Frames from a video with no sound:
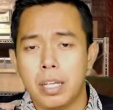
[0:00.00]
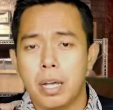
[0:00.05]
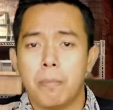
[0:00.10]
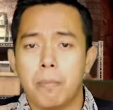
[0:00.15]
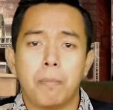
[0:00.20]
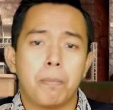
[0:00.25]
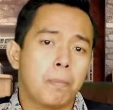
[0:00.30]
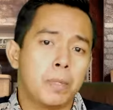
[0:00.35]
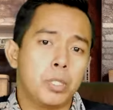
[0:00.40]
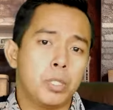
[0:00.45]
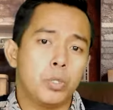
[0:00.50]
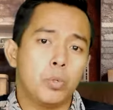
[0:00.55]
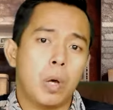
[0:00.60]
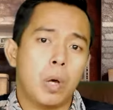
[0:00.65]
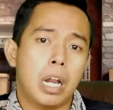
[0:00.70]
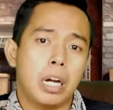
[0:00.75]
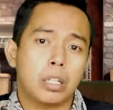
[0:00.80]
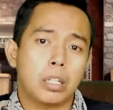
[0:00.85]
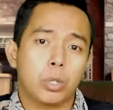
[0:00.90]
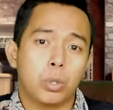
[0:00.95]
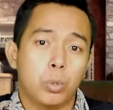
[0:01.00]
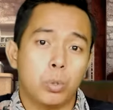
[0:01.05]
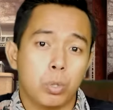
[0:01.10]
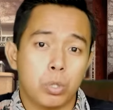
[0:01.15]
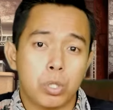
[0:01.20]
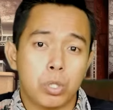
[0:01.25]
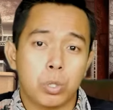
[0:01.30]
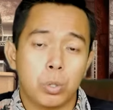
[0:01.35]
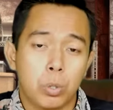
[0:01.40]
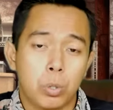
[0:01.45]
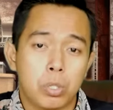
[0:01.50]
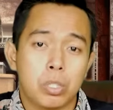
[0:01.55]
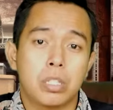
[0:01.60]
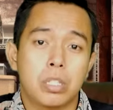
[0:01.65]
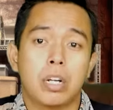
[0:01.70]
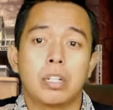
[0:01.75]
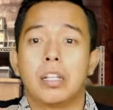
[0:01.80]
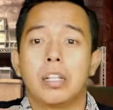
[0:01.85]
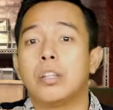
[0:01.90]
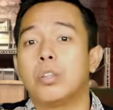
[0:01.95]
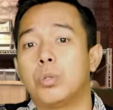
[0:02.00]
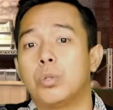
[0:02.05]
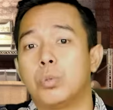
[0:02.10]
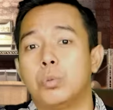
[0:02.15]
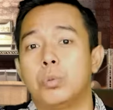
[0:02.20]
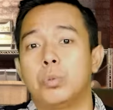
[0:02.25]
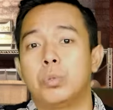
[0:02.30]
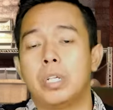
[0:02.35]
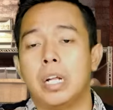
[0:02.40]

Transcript: yang menjual tools-tools tertentu